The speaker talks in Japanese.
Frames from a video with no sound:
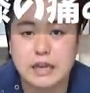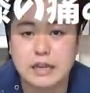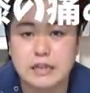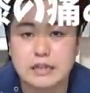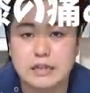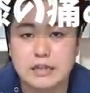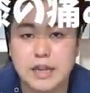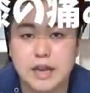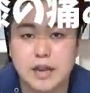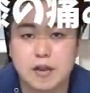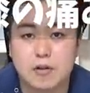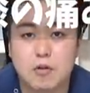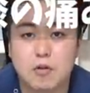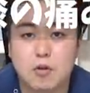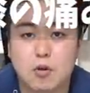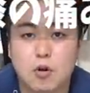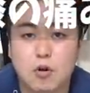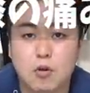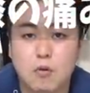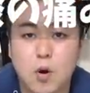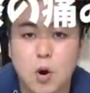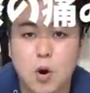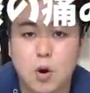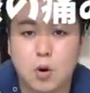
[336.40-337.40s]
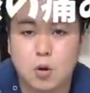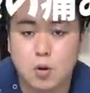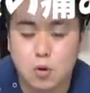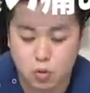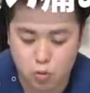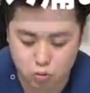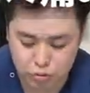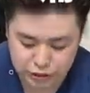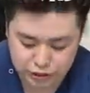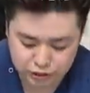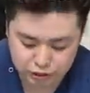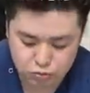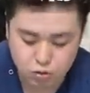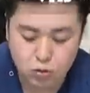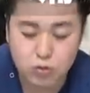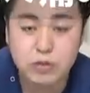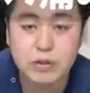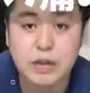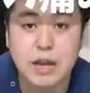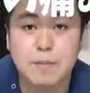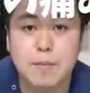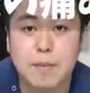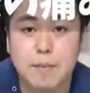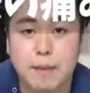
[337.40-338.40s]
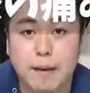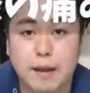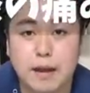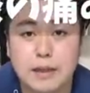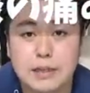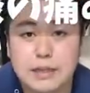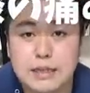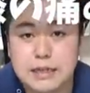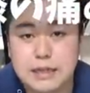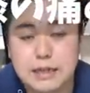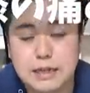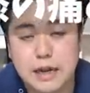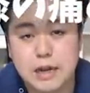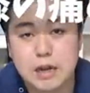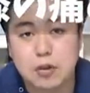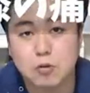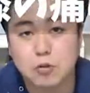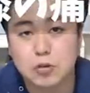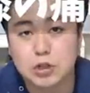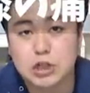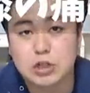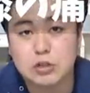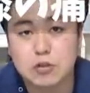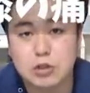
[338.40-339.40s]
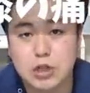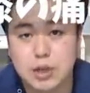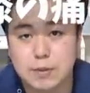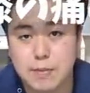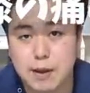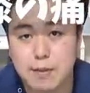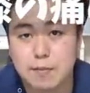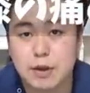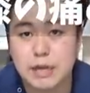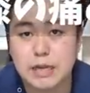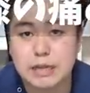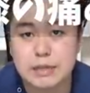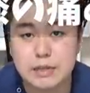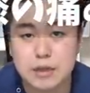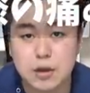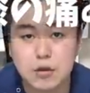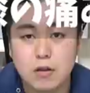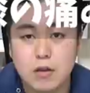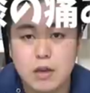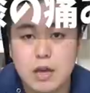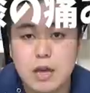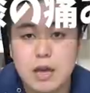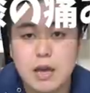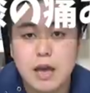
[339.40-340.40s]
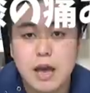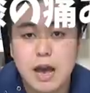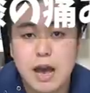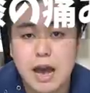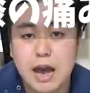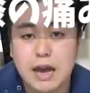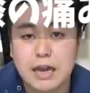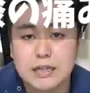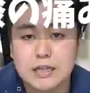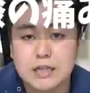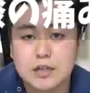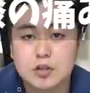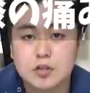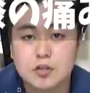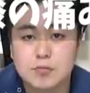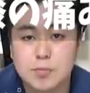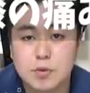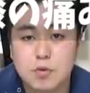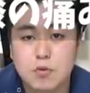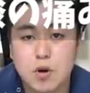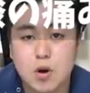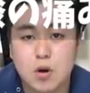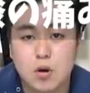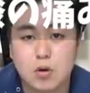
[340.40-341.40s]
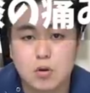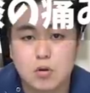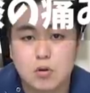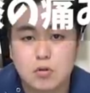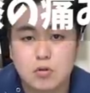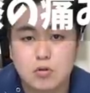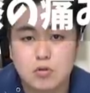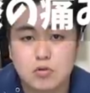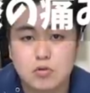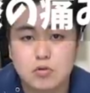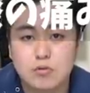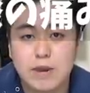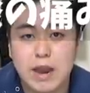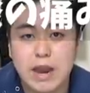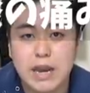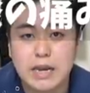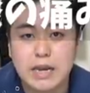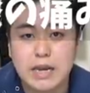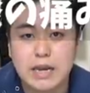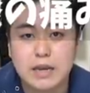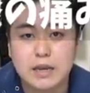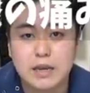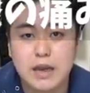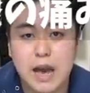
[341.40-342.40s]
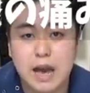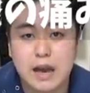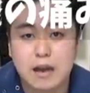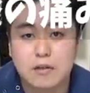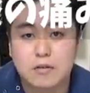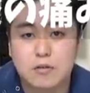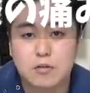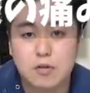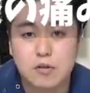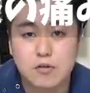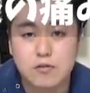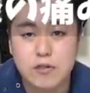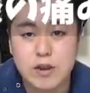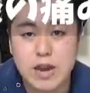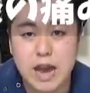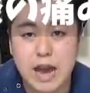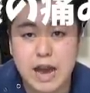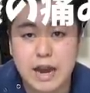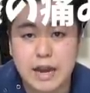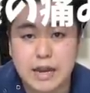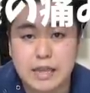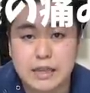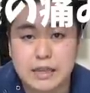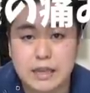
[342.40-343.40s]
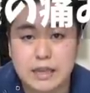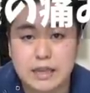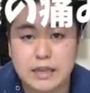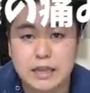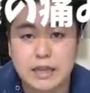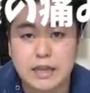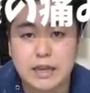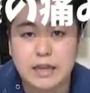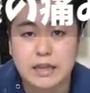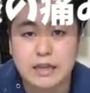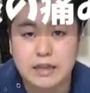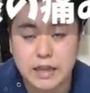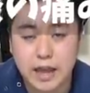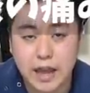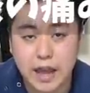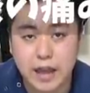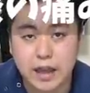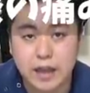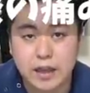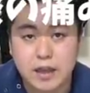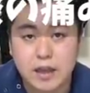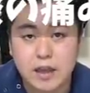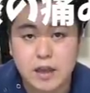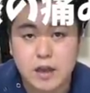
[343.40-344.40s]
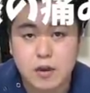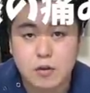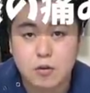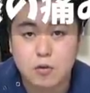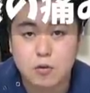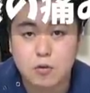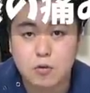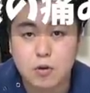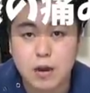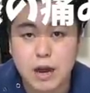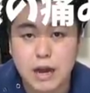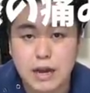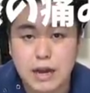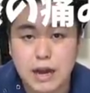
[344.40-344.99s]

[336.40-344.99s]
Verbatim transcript: らですね、ここを押し込んだまま、しっかり押し込んだままですよ、足首を上にこういうふうに上げていただいて、ここか